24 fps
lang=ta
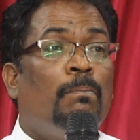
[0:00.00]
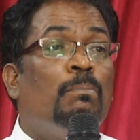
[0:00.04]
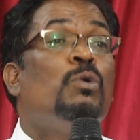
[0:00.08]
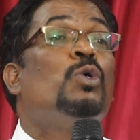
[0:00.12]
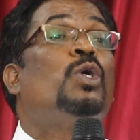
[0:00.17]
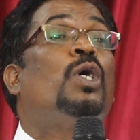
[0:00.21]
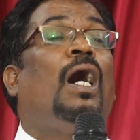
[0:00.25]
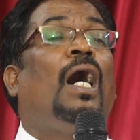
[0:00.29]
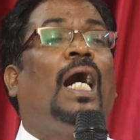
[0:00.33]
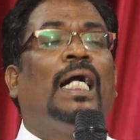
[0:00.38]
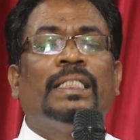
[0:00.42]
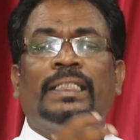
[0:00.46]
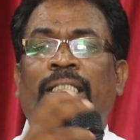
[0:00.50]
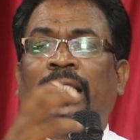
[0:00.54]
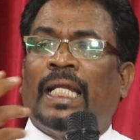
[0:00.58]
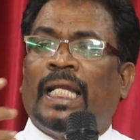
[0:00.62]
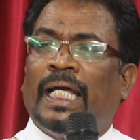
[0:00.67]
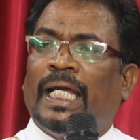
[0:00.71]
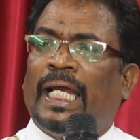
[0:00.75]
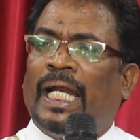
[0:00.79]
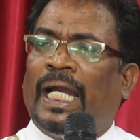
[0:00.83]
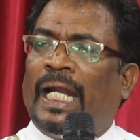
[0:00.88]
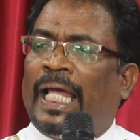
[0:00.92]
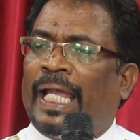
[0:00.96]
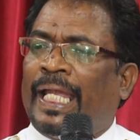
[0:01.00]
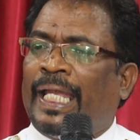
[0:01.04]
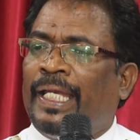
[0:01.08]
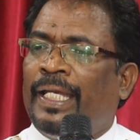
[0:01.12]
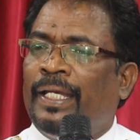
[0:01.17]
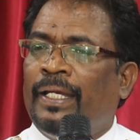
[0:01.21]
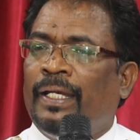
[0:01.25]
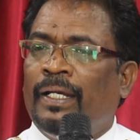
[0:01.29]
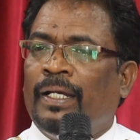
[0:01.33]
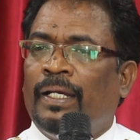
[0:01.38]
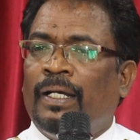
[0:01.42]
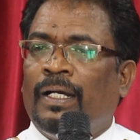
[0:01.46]
முகாந்திரங்களை
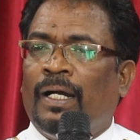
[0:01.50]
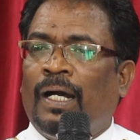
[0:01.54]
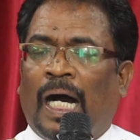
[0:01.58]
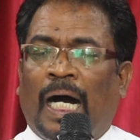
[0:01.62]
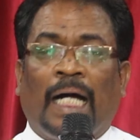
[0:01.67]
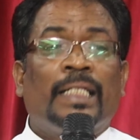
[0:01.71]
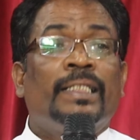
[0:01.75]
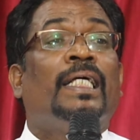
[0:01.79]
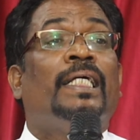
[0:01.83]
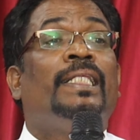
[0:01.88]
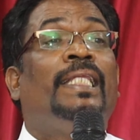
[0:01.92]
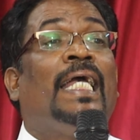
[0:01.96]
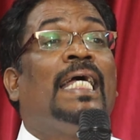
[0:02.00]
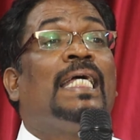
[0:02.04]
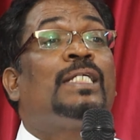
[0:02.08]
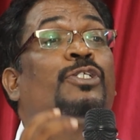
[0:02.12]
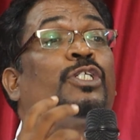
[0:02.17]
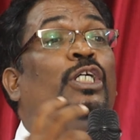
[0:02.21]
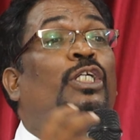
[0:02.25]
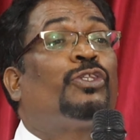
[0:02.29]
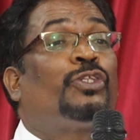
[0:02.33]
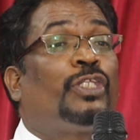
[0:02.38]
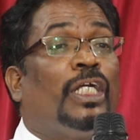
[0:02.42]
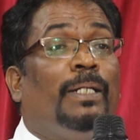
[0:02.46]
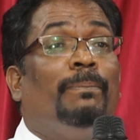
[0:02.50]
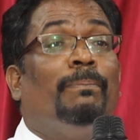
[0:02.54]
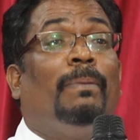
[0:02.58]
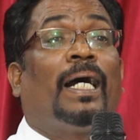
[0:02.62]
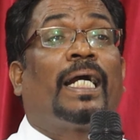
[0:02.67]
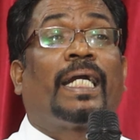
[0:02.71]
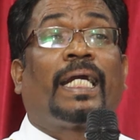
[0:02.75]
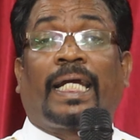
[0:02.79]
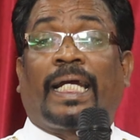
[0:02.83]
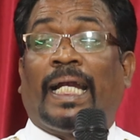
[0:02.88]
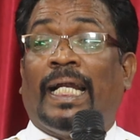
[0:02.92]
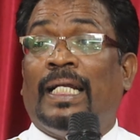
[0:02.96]
அந்த தேசத்தின்
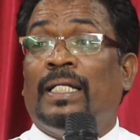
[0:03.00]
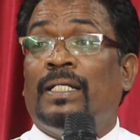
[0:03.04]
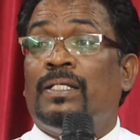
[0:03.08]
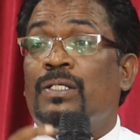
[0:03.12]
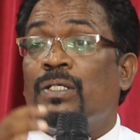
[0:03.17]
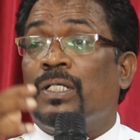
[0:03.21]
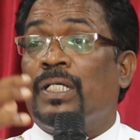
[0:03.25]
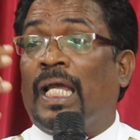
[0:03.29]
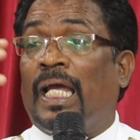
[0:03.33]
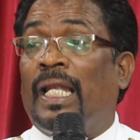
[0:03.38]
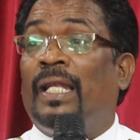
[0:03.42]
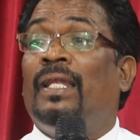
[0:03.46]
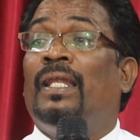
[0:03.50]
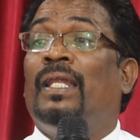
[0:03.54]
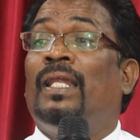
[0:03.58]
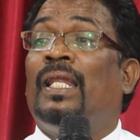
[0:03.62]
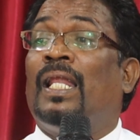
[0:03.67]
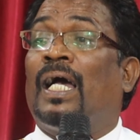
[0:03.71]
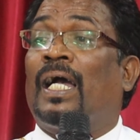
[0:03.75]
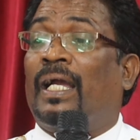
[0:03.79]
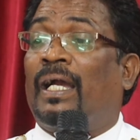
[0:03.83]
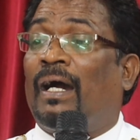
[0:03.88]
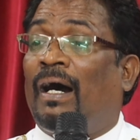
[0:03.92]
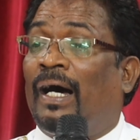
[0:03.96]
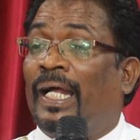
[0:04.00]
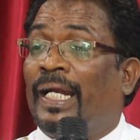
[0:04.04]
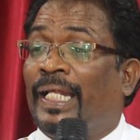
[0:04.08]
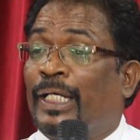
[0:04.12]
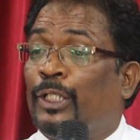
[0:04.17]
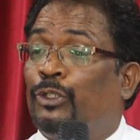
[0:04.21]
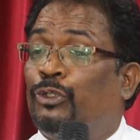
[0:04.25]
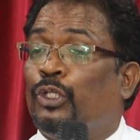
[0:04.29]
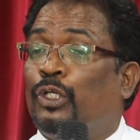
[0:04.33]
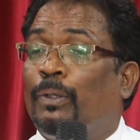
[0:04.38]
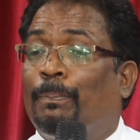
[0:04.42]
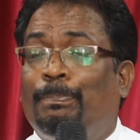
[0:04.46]
மக்கள் எல்லா
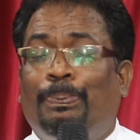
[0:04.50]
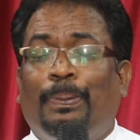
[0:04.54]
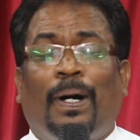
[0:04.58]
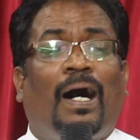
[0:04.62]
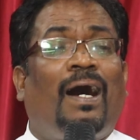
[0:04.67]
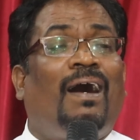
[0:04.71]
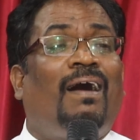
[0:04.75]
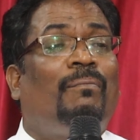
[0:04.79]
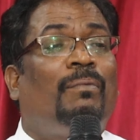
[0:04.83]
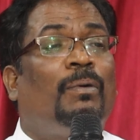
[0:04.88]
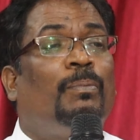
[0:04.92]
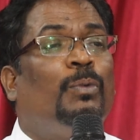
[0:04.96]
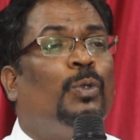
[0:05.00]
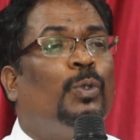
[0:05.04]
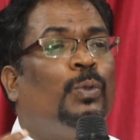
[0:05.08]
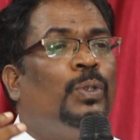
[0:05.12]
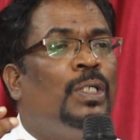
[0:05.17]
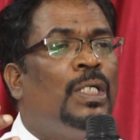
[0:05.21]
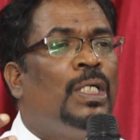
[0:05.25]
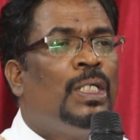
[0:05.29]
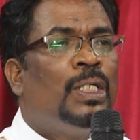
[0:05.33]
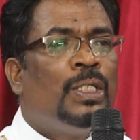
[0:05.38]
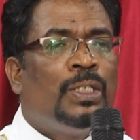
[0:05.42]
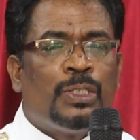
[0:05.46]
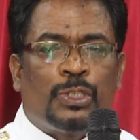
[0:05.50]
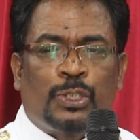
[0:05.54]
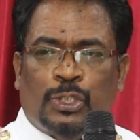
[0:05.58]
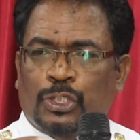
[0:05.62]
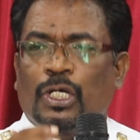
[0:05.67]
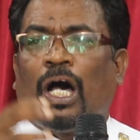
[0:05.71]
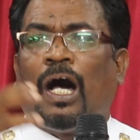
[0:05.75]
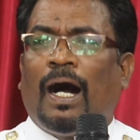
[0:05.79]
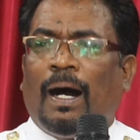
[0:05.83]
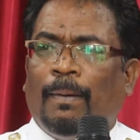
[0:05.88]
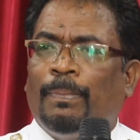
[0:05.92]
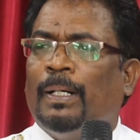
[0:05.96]
காரியத்திலும் பாவமும்
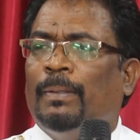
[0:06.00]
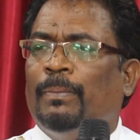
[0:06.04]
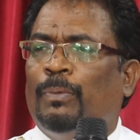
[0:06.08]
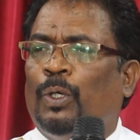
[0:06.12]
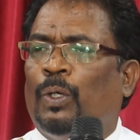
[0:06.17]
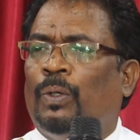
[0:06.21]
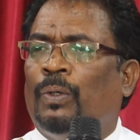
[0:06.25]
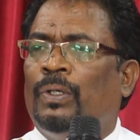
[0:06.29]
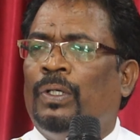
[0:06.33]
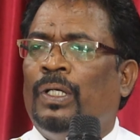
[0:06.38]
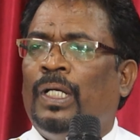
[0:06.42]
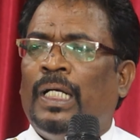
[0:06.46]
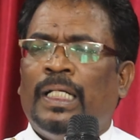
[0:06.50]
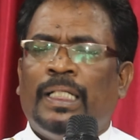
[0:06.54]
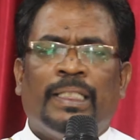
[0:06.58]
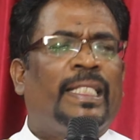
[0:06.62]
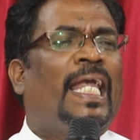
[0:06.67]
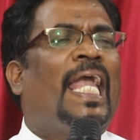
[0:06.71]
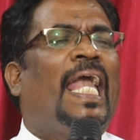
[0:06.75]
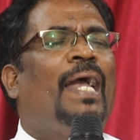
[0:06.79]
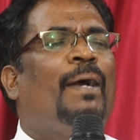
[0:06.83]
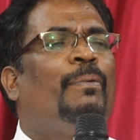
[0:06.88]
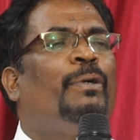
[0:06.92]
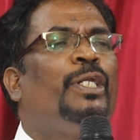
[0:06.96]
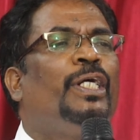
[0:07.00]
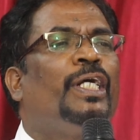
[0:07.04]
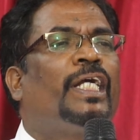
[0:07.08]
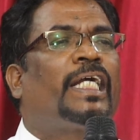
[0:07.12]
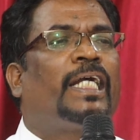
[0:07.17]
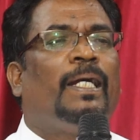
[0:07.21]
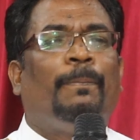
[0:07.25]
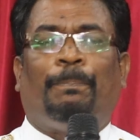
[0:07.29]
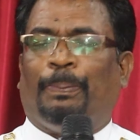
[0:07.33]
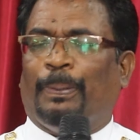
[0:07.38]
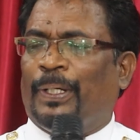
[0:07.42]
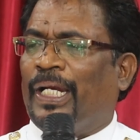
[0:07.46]
சாபமும்
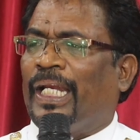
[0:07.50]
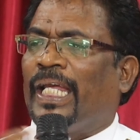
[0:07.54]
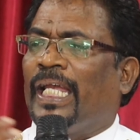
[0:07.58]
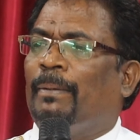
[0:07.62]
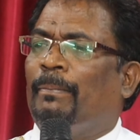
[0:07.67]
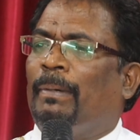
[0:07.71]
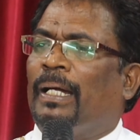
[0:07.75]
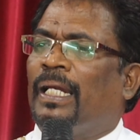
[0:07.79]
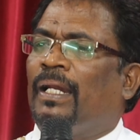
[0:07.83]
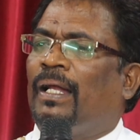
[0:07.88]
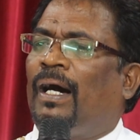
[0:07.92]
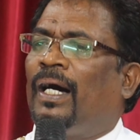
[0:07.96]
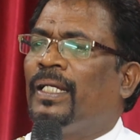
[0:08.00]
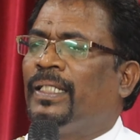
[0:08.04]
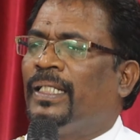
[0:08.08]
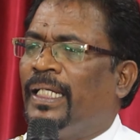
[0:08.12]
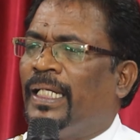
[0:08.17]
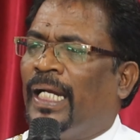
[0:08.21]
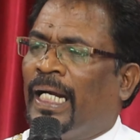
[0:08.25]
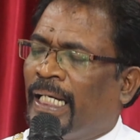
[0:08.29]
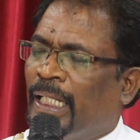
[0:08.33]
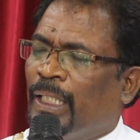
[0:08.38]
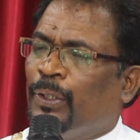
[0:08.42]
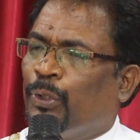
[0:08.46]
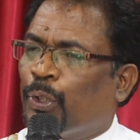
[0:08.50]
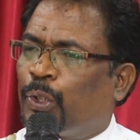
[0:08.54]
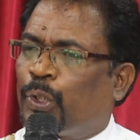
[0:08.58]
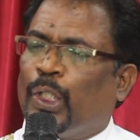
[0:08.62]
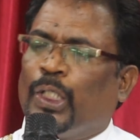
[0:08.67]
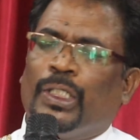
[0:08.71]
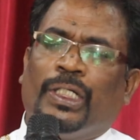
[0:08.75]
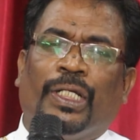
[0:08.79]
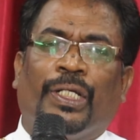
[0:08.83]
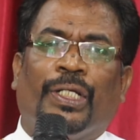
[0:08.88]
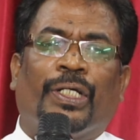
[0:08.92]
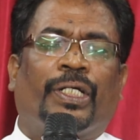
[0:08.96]
தேவனுக்கு பிரியமல்லாத நடந்து
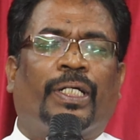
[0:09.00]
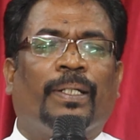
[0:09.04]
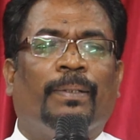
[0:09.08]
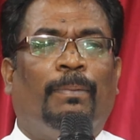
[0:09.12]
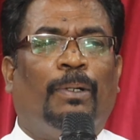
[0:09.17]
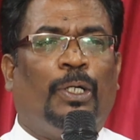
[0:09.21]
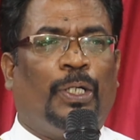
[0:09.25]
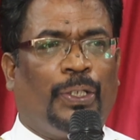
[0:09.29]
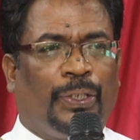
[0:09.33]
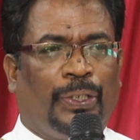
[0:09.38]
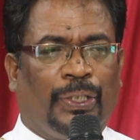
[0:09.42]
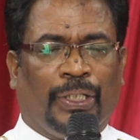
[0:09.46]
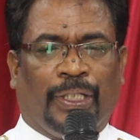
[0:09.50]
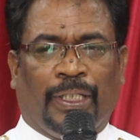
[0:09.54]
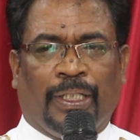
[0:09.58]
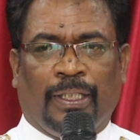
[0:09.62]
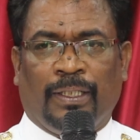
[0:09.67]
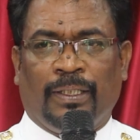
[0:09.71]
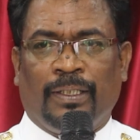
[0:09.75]
கொண்டு பொழுது